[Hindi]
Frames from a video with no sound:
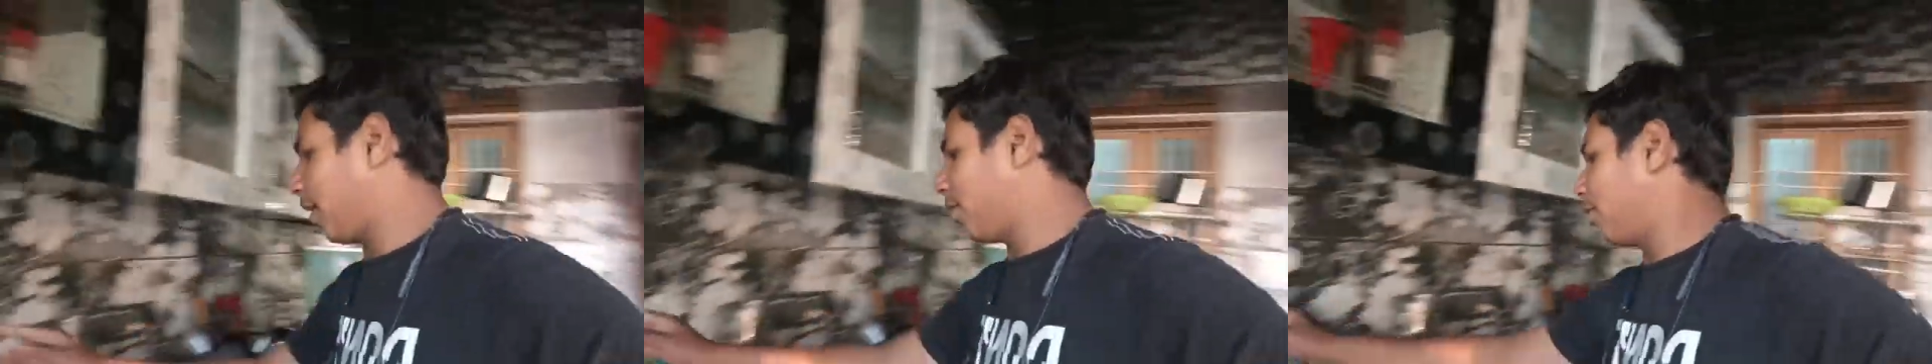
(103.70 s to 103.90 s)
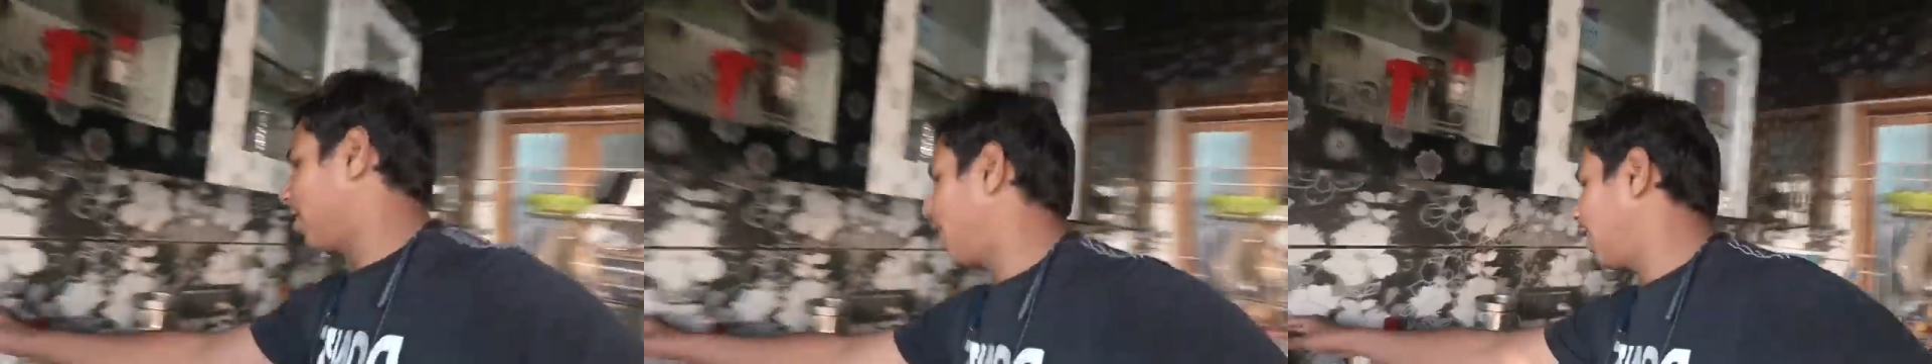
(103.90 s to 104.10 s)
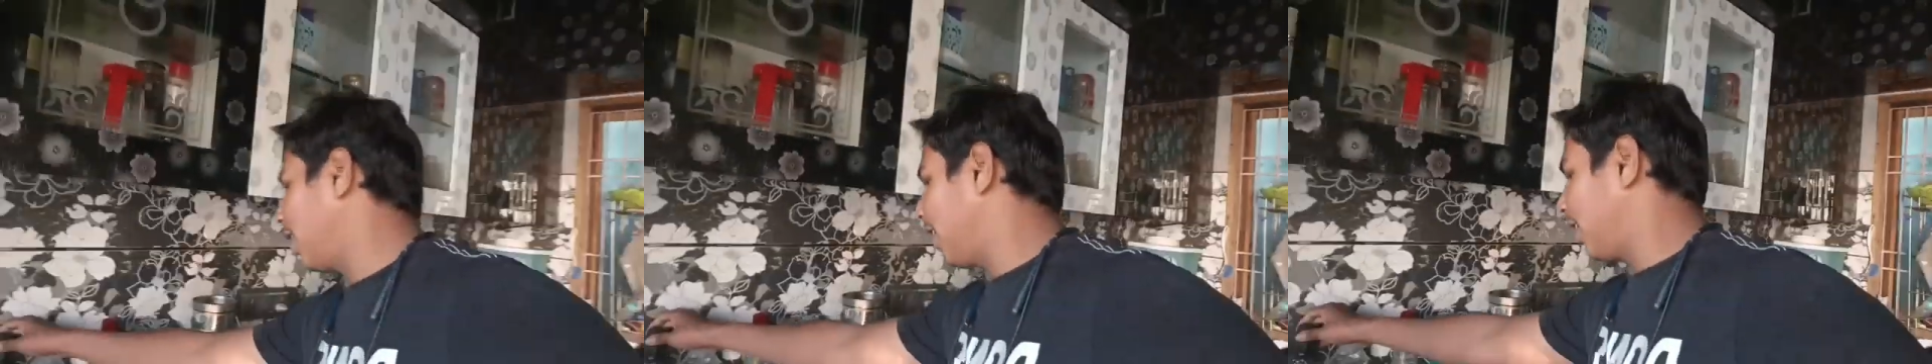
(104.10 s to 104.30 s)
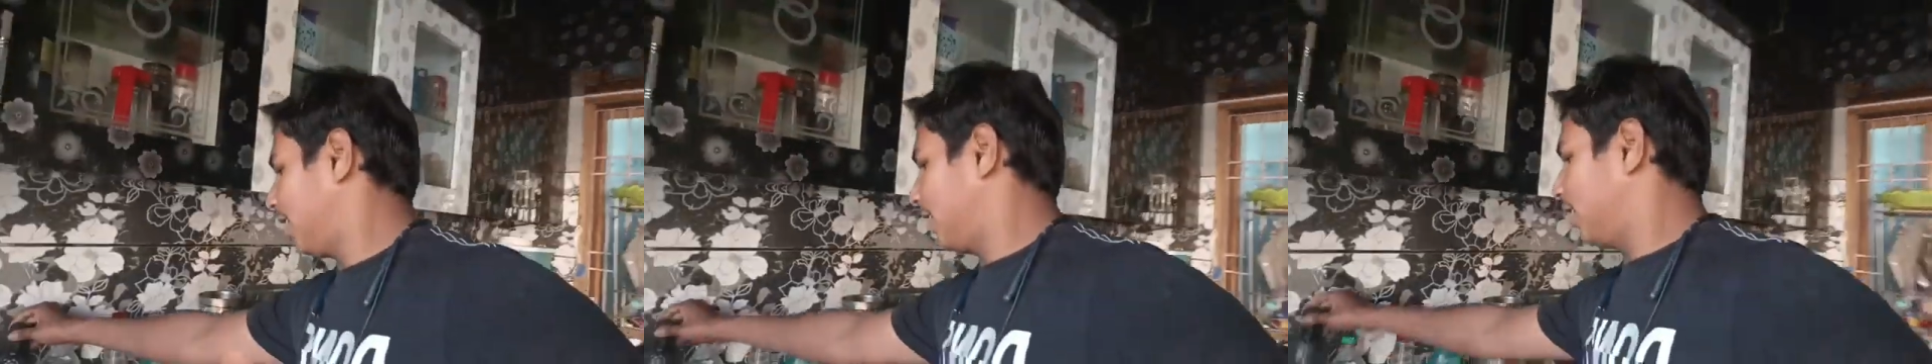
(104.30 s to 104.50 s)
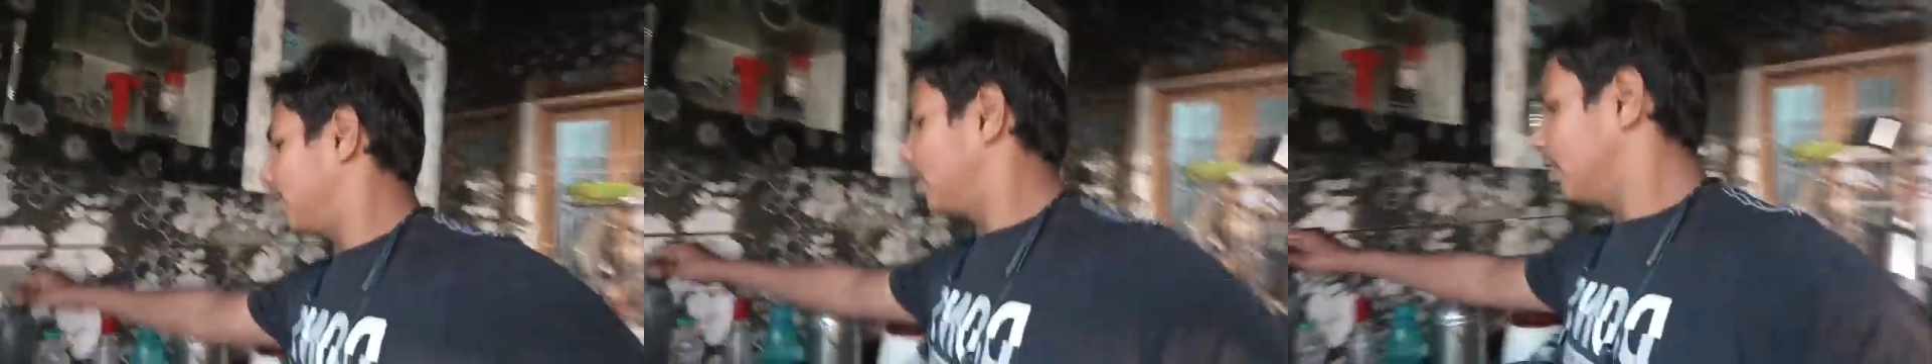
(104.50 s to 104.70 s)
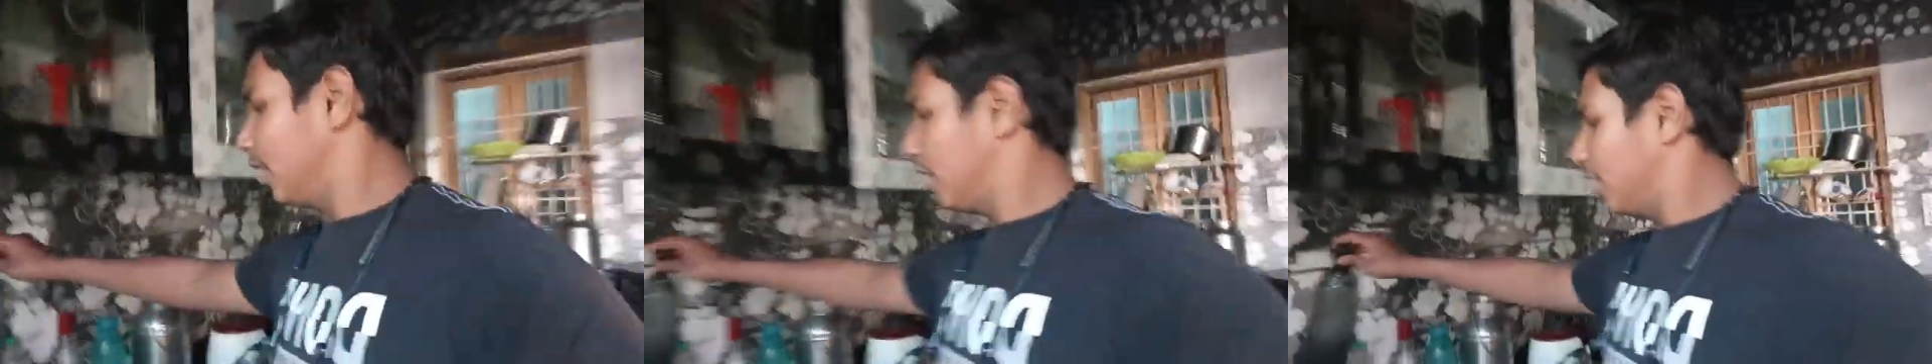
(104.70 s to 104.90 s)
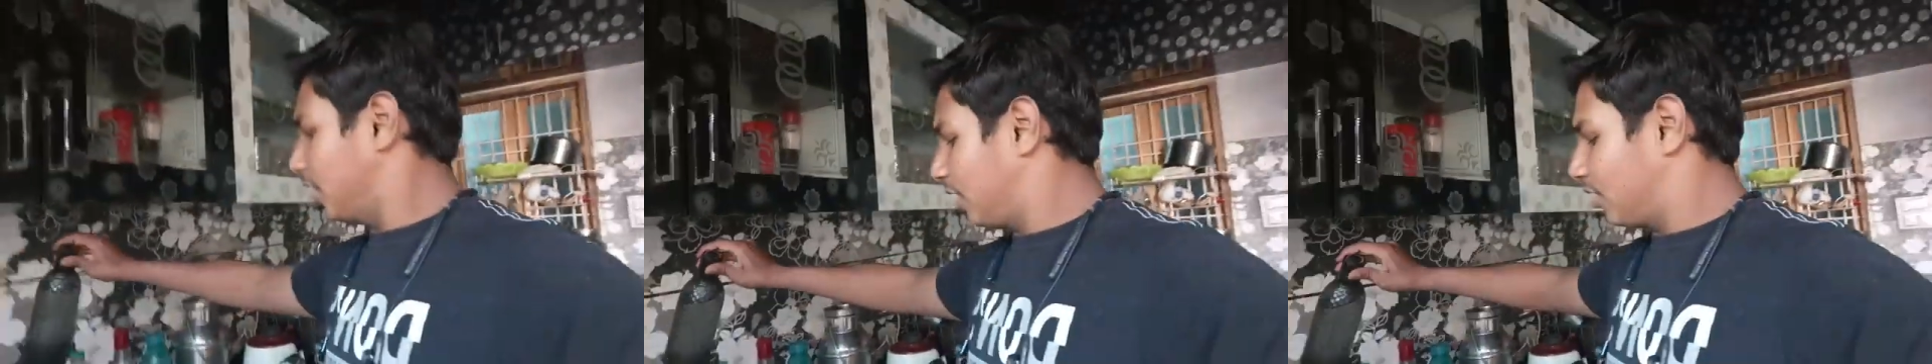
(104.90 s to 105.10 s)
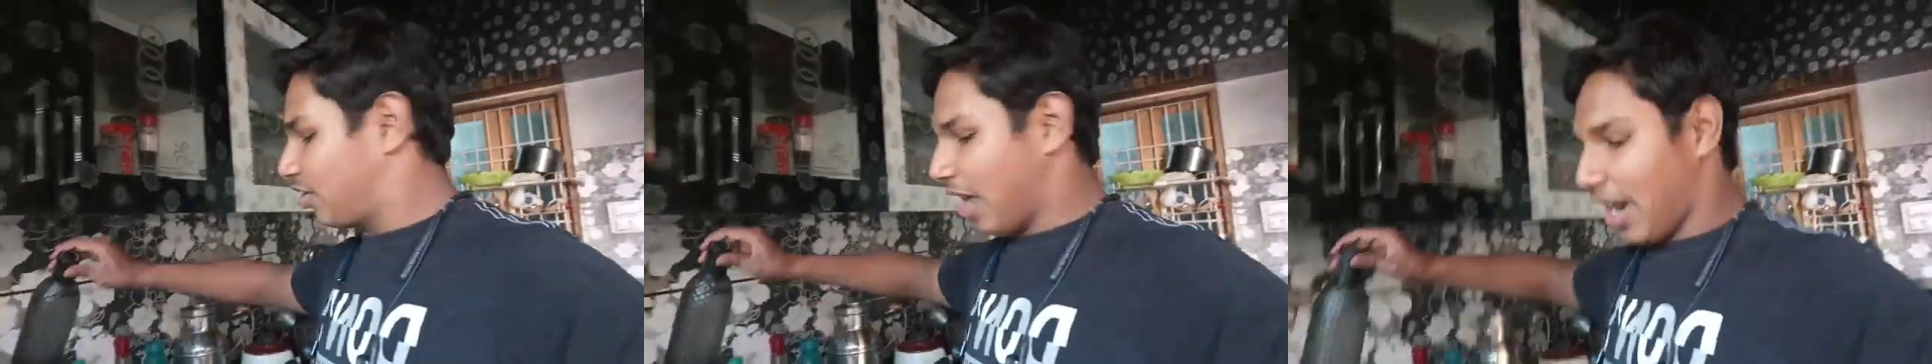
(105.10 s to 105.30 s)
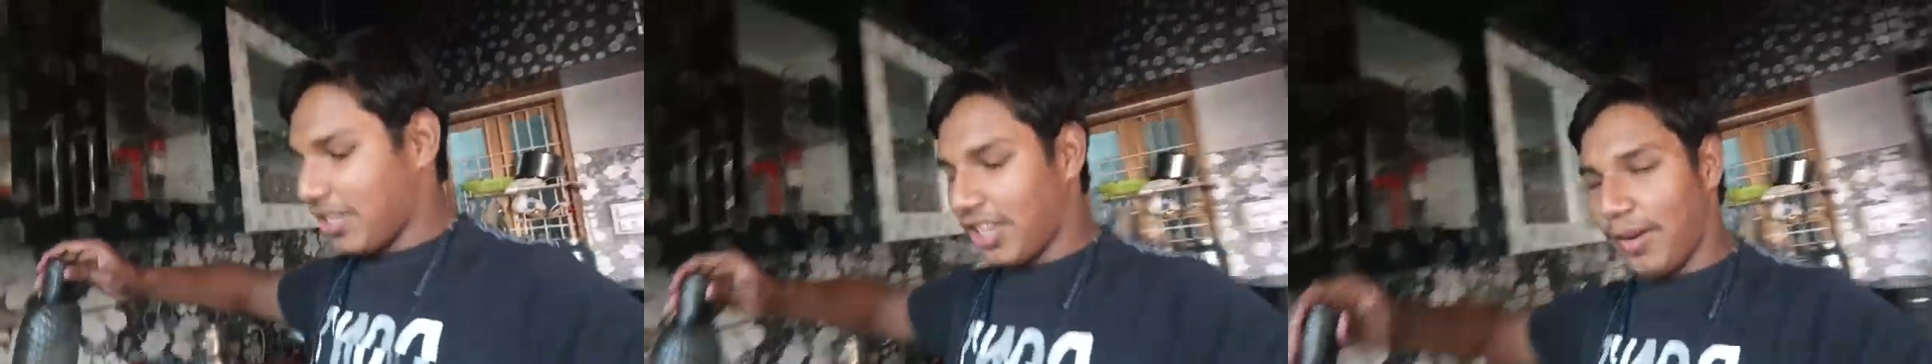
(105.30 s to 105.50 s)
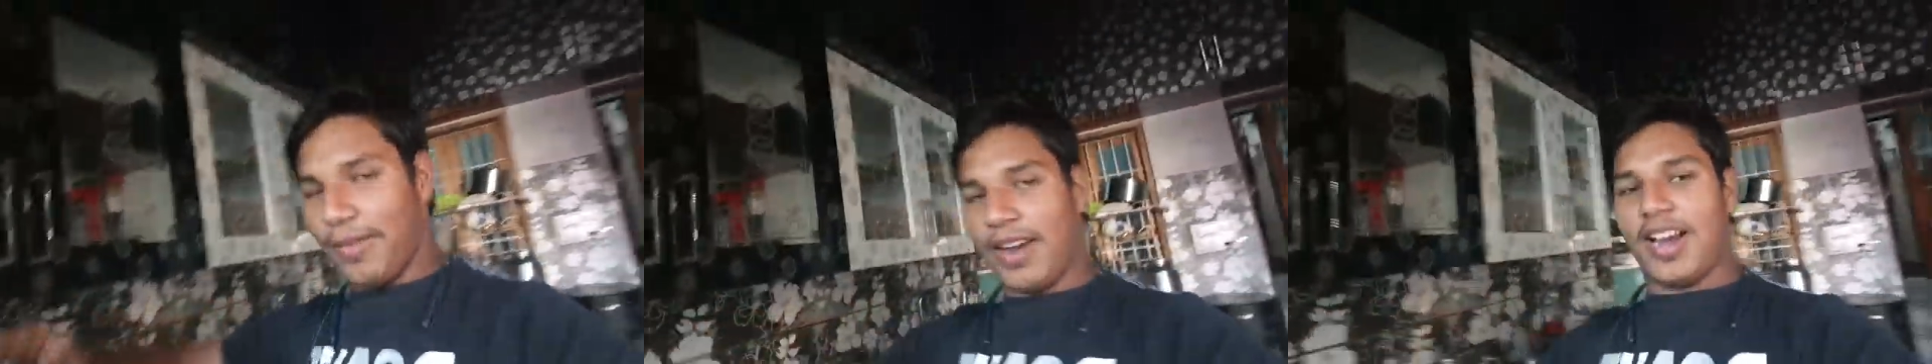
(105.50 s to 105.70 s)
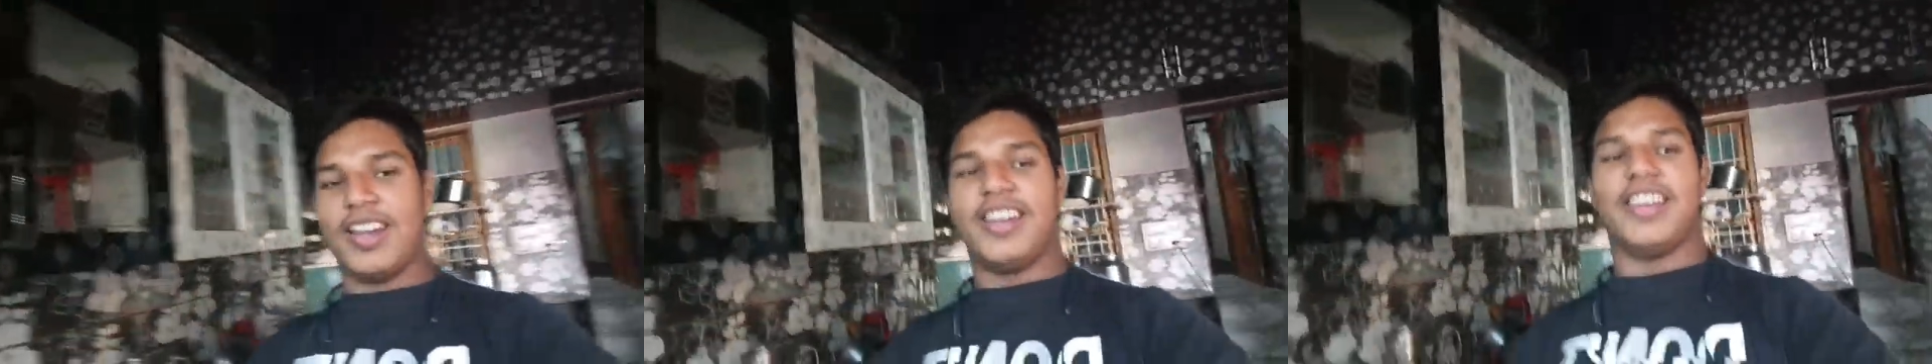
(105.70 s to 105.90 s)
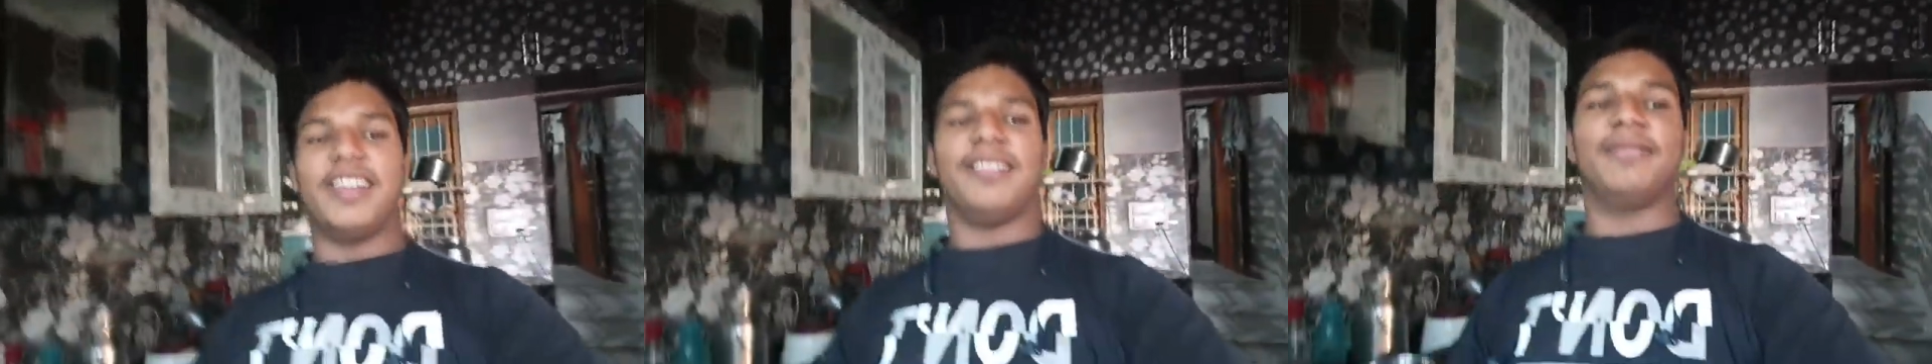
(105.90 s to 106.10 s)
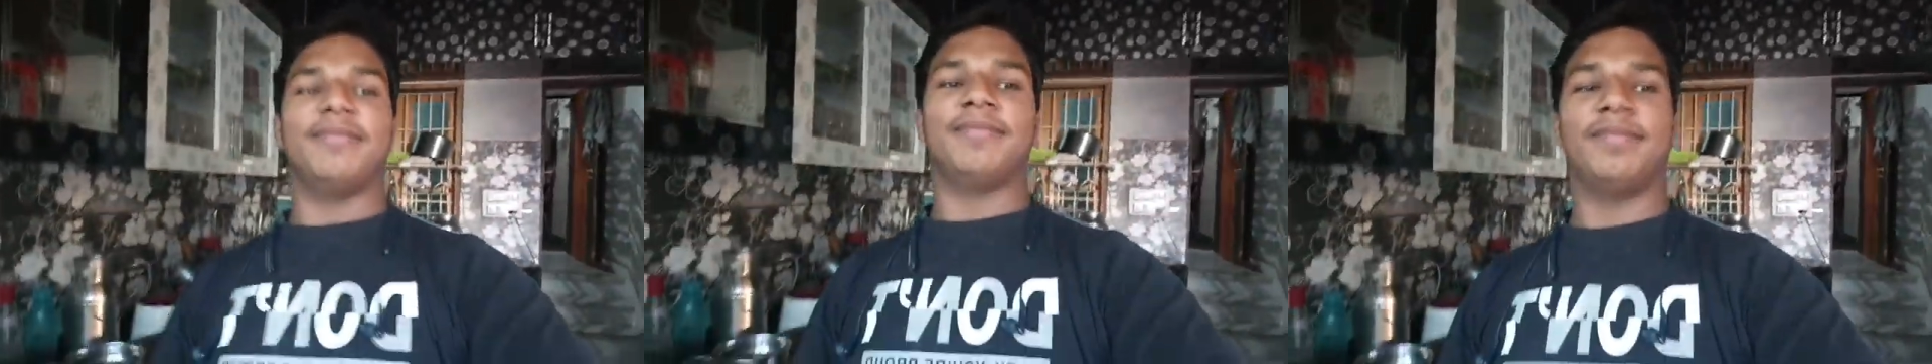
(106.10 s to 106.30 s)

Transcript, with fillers: पानी और डालना है चार चाय बनानी है